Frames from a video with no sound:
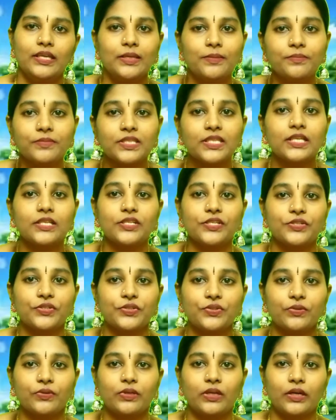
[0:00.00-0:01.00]
హింస
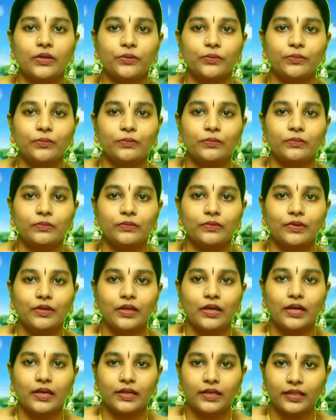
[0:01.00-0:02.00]
చేస్తున్నాడు
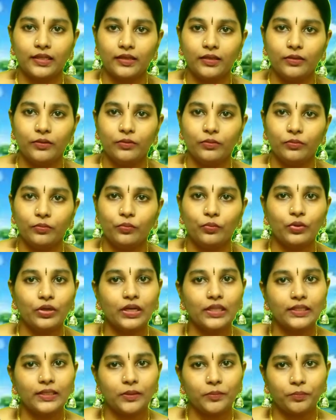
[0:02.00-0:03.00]
అంటే
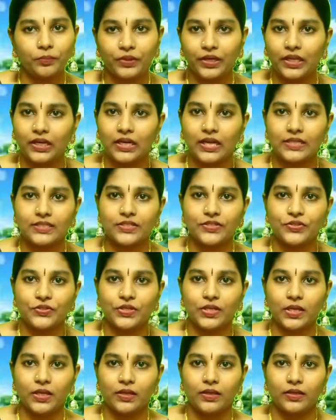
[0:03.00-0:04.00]
ఉన్నది ఇప్పుడే
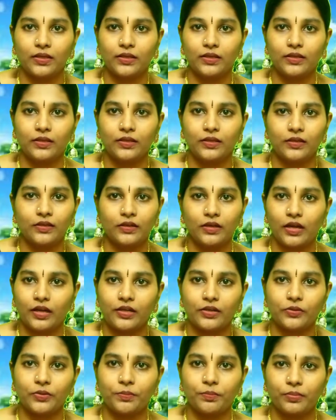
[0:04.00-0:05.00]
రాసించేయి
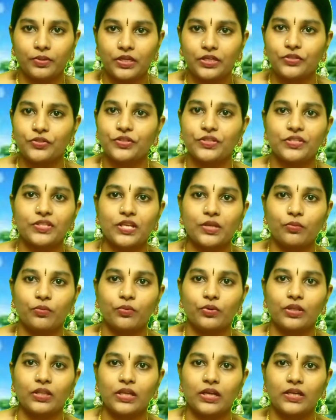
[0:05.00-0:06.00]
నాకు ఇప్పుడే ఇచ్చేసేయి
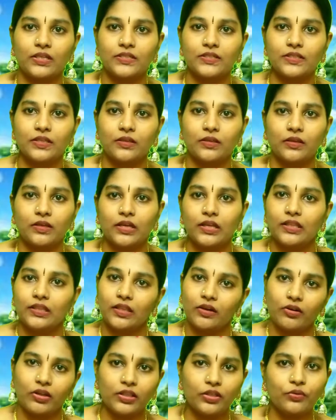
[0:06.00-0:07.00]
ఉన్నది ఆస్తి
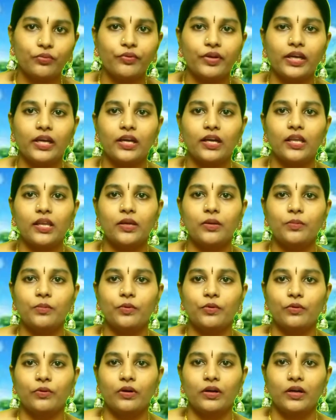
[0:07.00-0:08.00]
తర్వాత నువ్వు ఎక్కడైనా
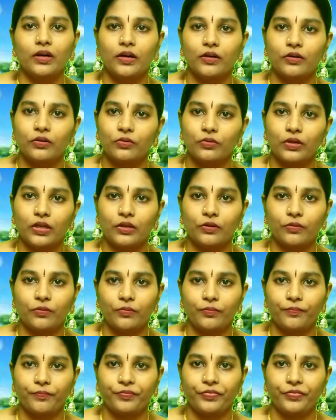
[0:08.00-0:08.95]
ఓ అంటున్నారు